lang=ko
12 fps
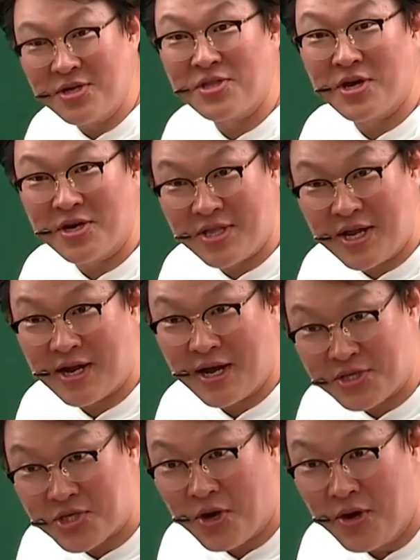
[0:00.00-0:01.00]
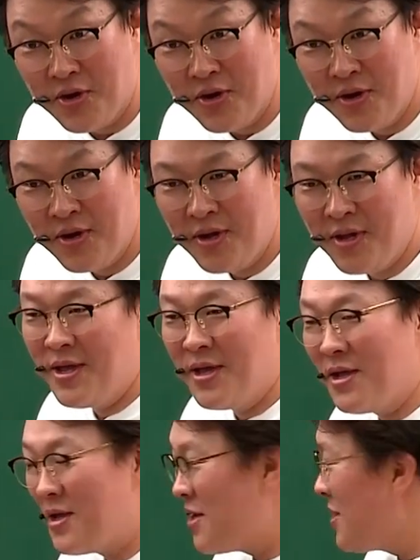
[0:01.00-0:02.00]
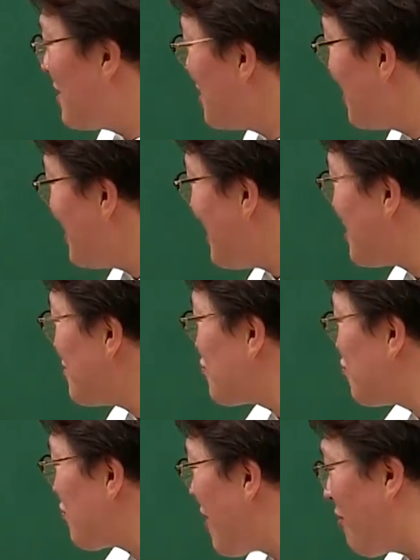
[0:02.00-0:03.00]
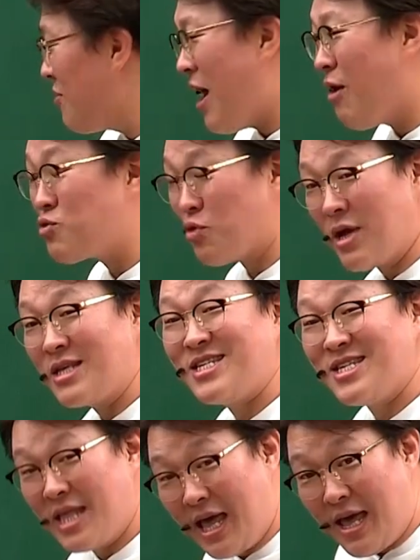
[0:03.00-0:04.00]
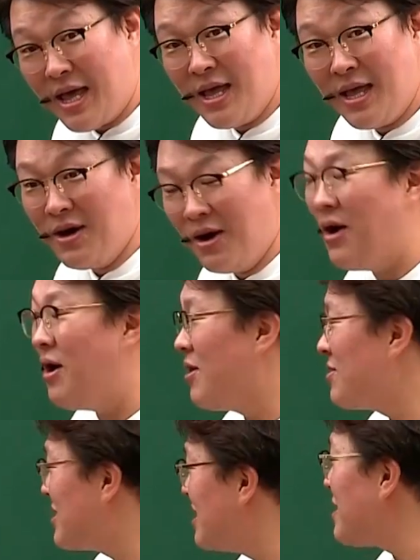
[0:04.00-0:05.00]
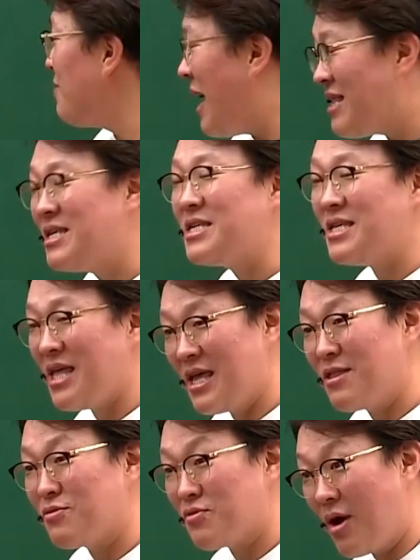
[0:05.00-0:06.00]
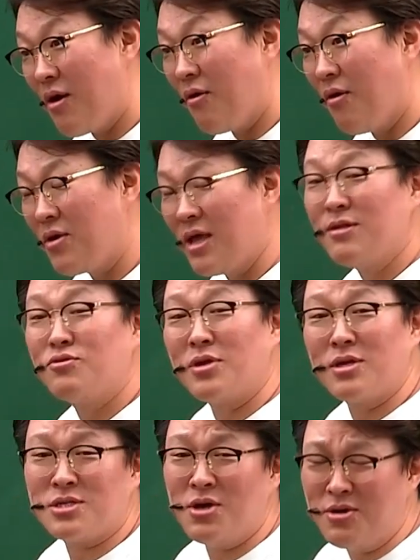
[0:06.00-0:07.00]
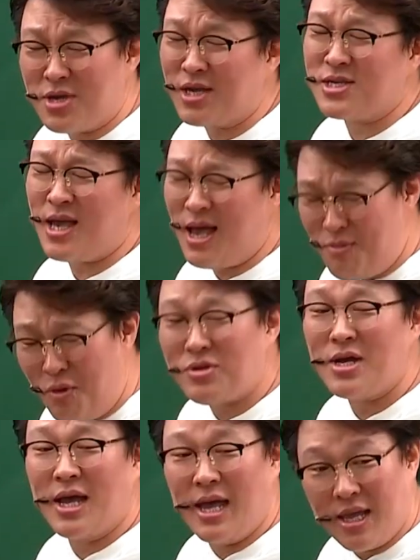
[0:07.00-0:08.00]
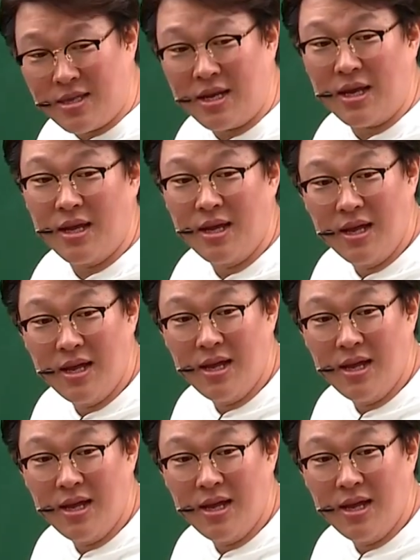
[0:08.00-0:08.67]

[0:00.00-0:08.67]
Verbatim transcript: 연대 의대를 갔어. 얘들 둘하고 나하고 졸라 친해. 어, 진짜 많이 친해 얘들 둘하고. 얘네 들이 성격이 참 못탕해 애들이.